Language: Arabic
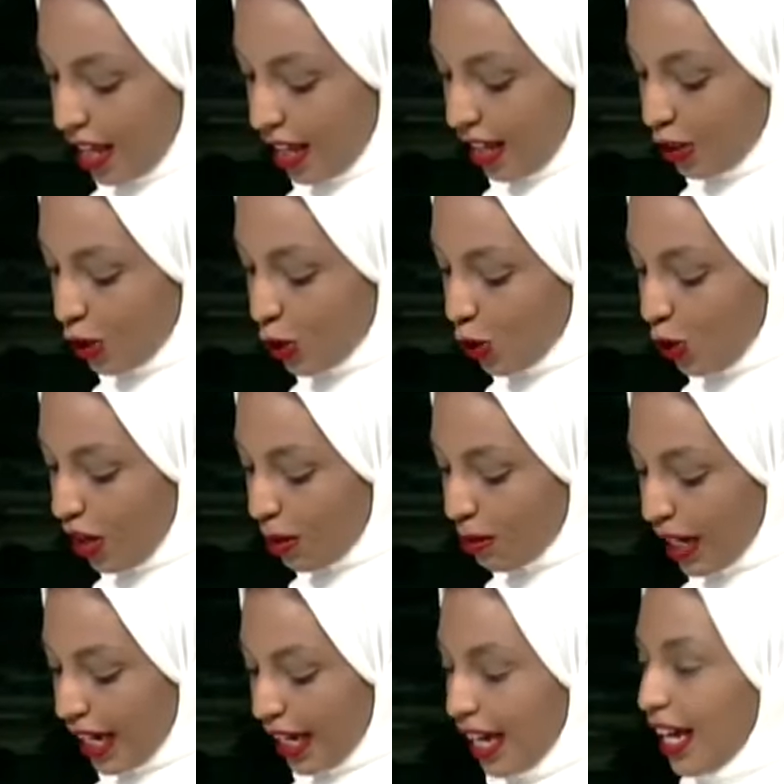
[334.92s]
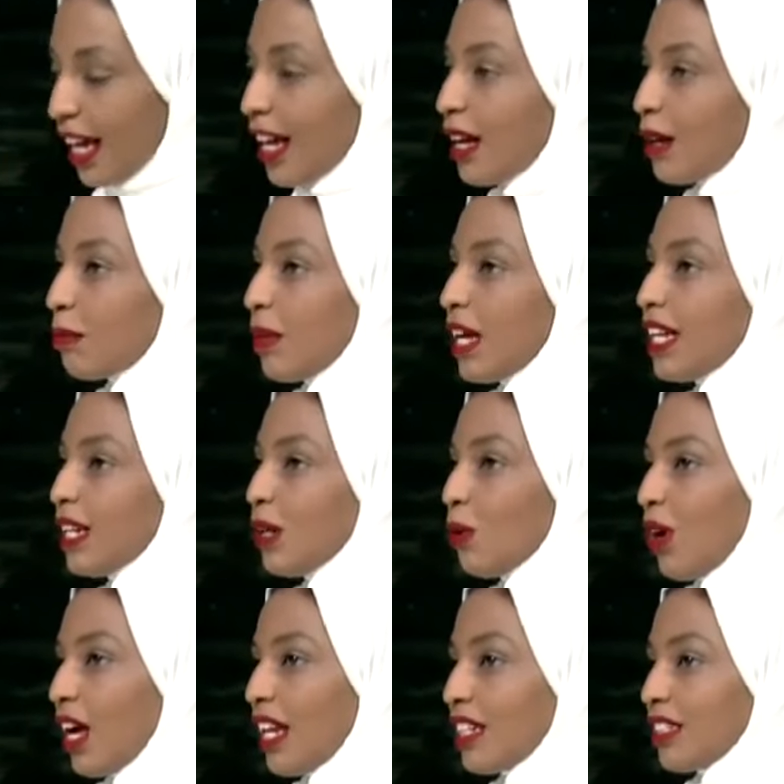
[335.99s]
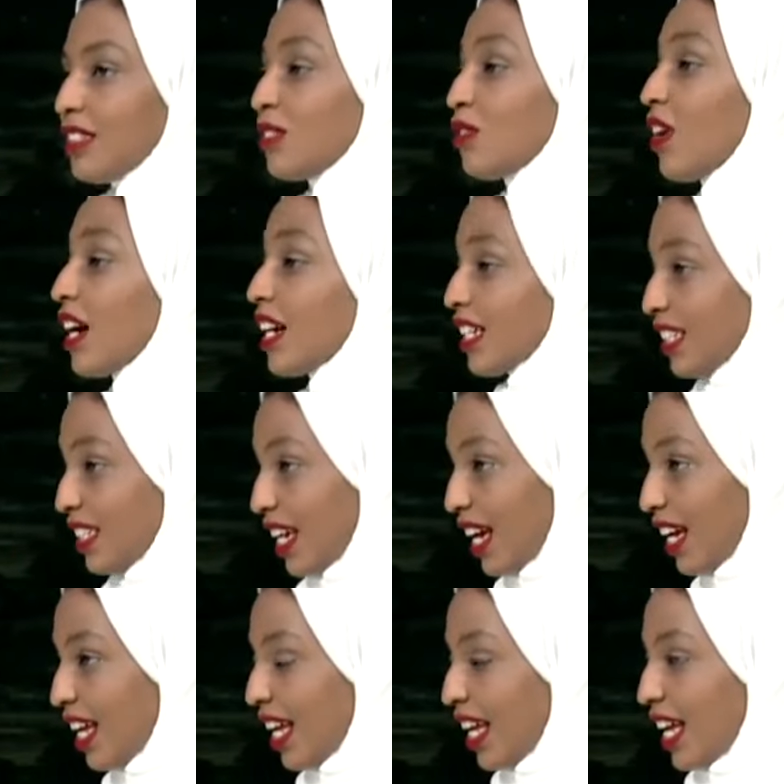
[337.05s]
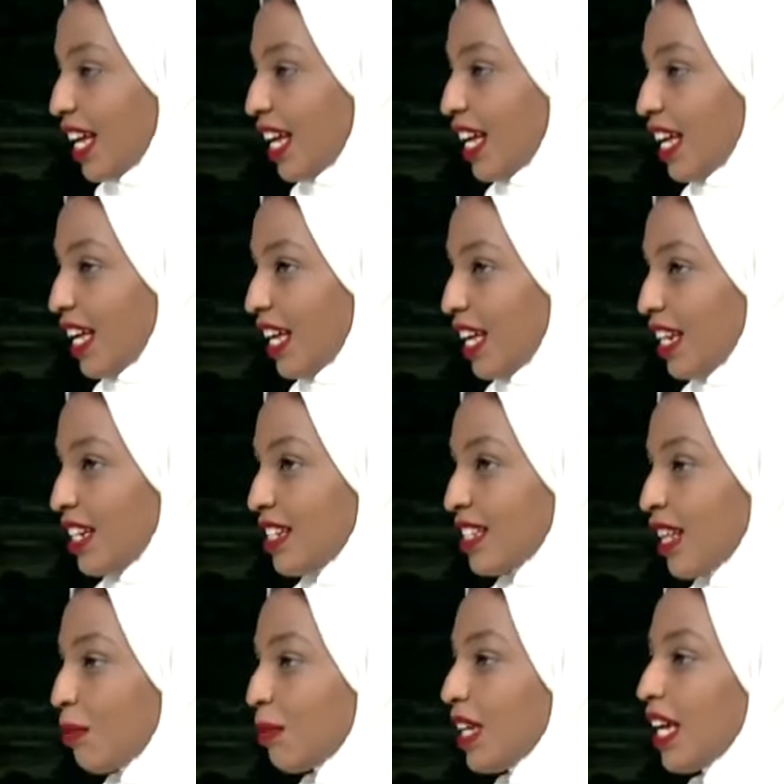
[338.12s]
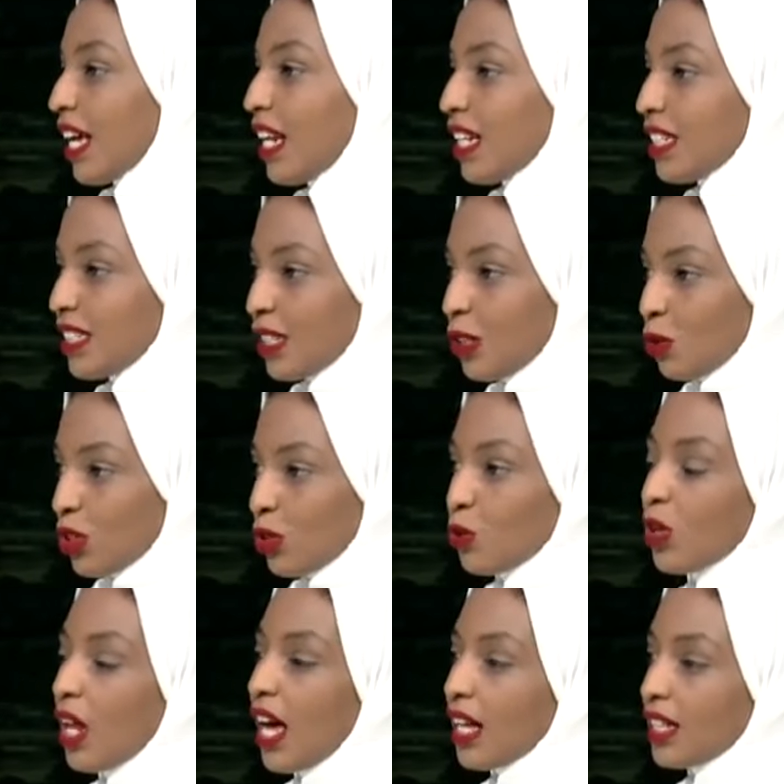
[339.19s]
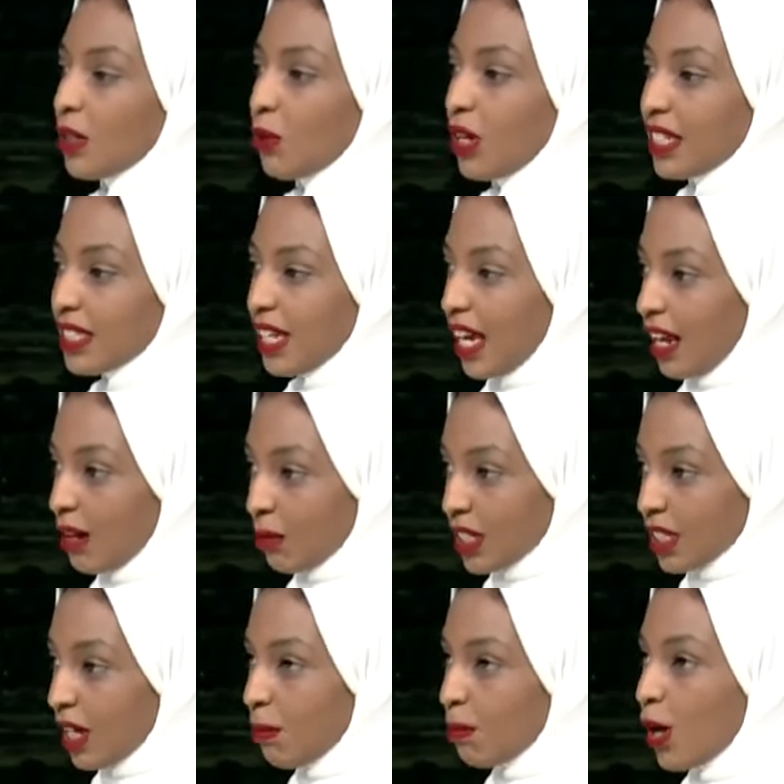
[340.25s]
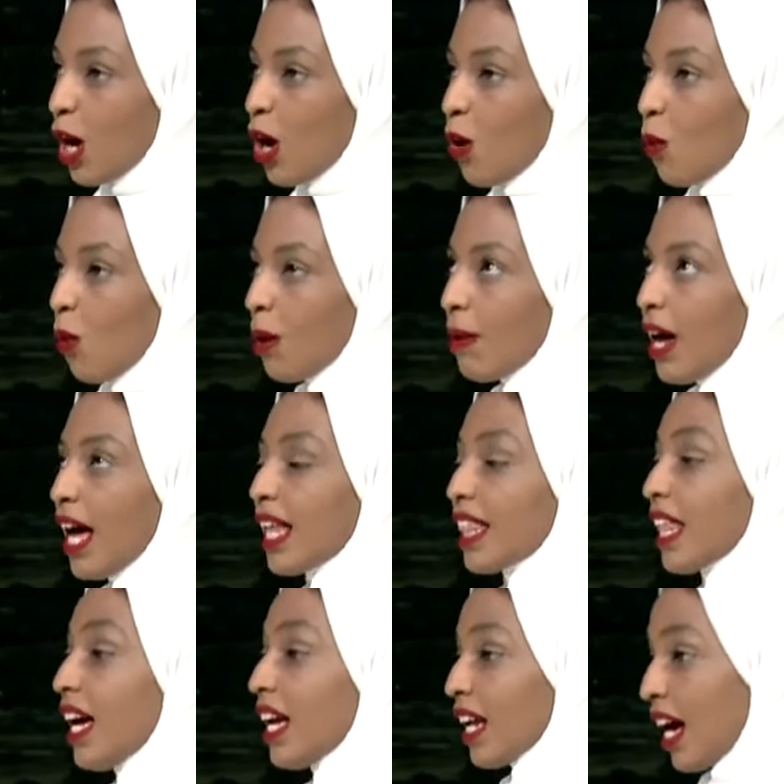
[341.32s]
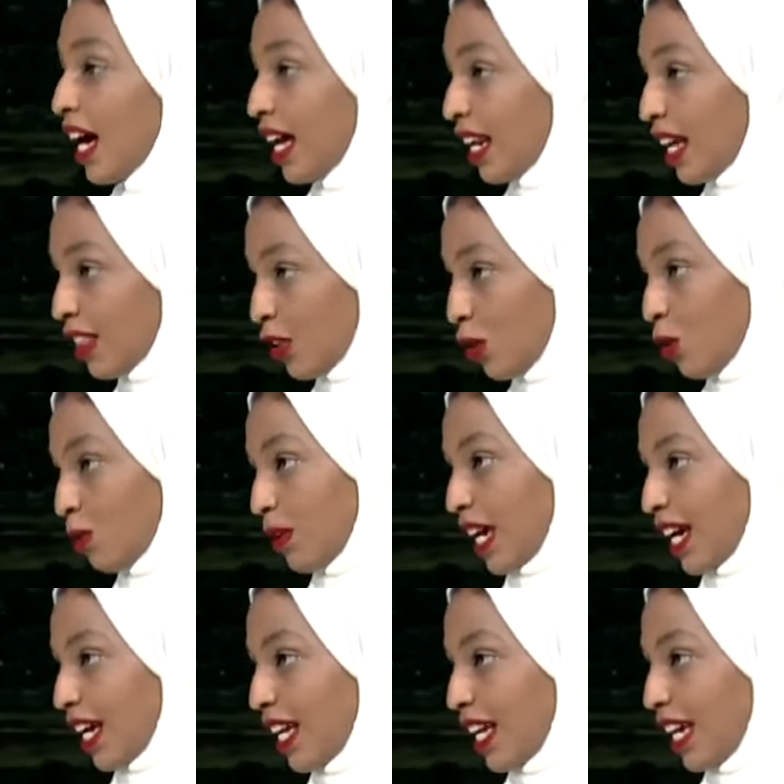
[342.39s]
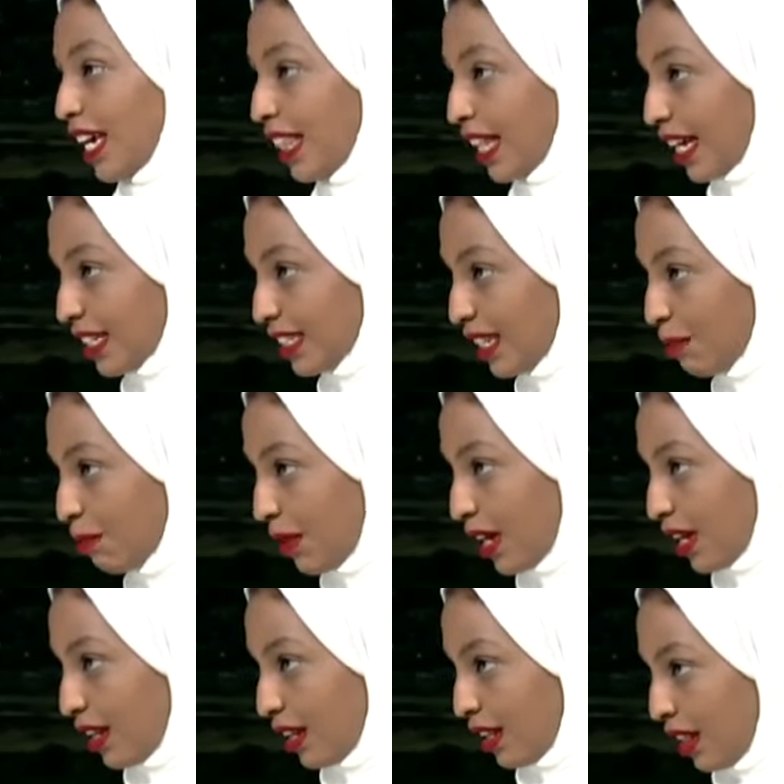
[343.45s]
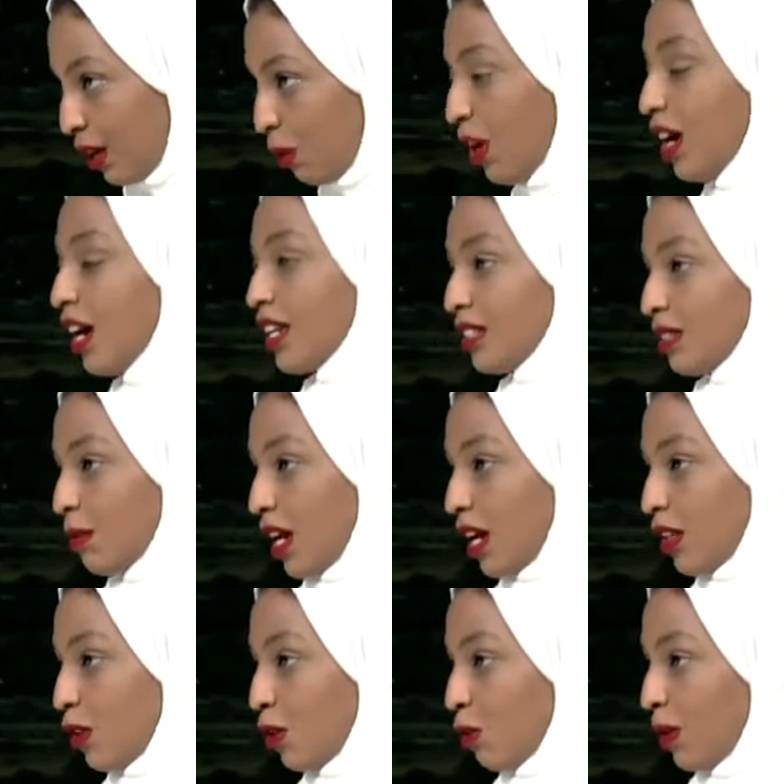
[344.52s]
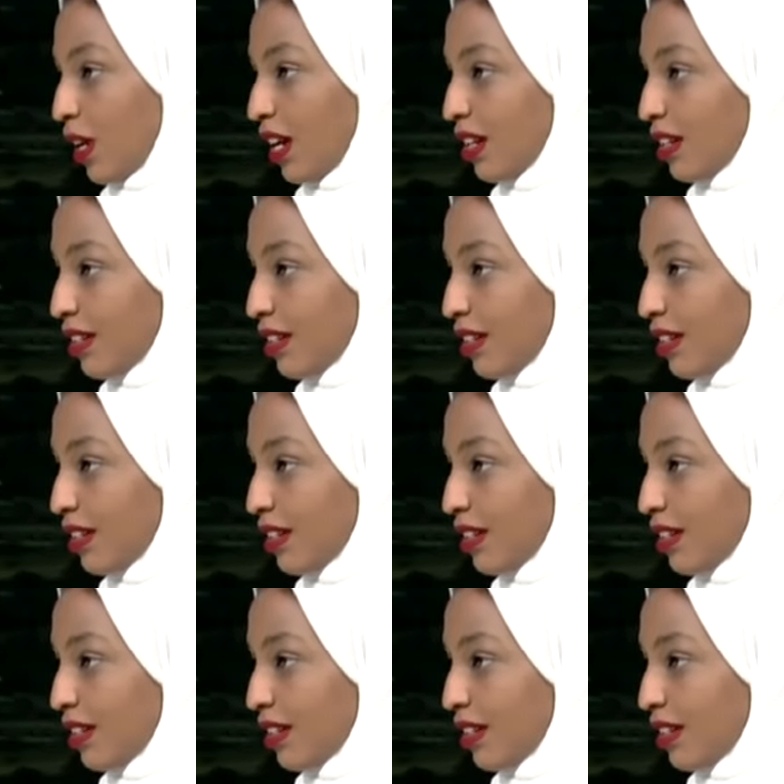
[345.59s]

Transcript: آه، دكتورة مكة ما نوع الاتفاقية الإلزامية التي يريدونها دولتي المصب وما أثارها على أثيوبيا إذا تم إذا وقعت بها أثيوبيا